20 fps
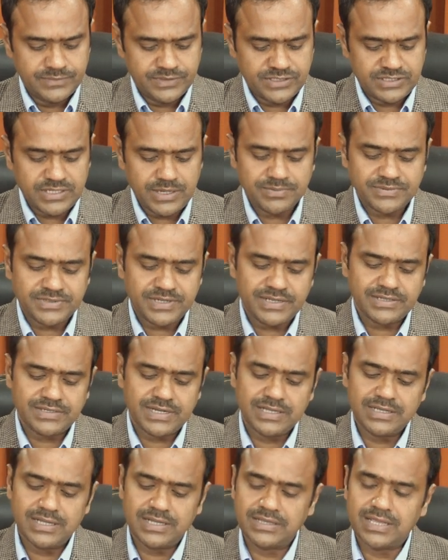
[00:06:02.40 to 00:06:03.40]
सबसे
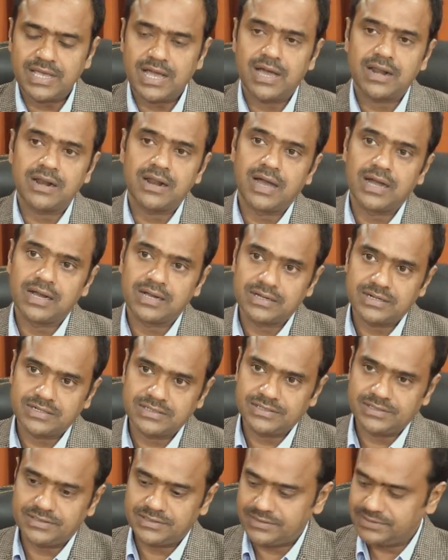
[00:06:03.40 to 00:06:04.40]
ज़्यादा ध्यान
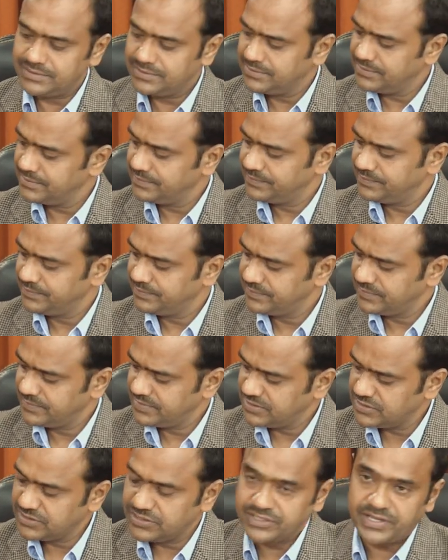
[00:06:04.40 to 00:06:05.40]
आकर्षित
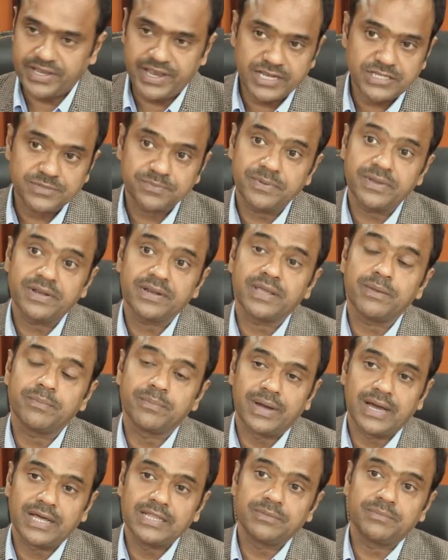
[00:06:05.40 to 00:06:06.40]
शेक्सपियर के
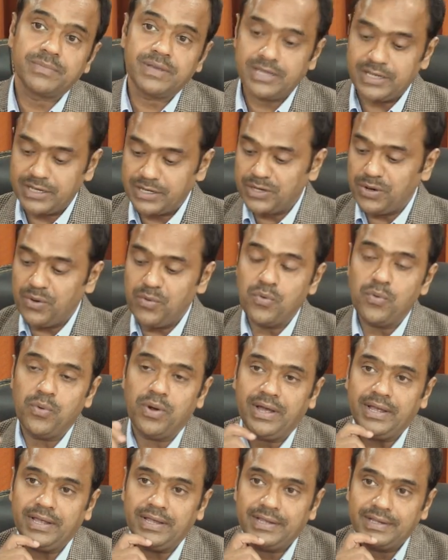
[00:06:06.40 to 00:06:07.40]
बाद में ही क्यों
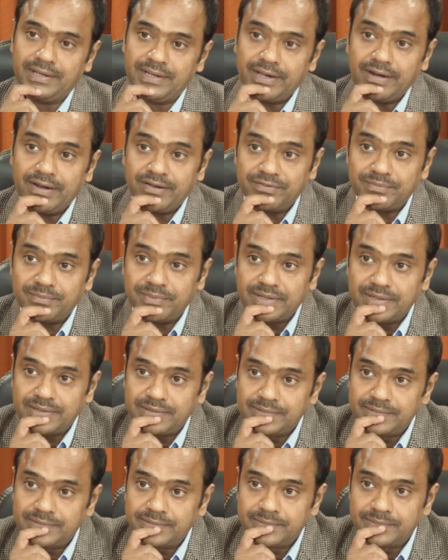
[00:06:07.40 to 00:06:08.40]
हुआ है इंग्लिश में
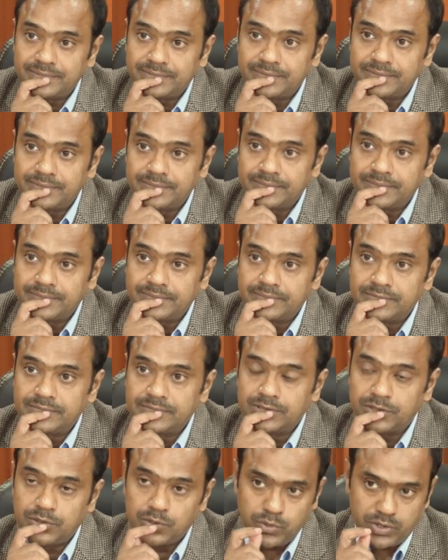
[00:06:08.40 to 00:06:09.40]

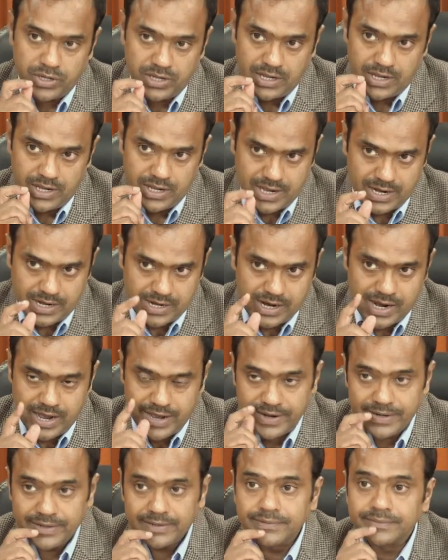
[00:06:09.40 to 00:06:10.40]
कोई एक
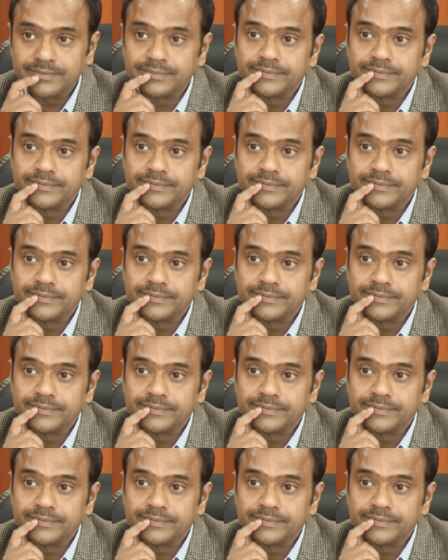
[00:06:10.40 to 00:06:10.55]
कारण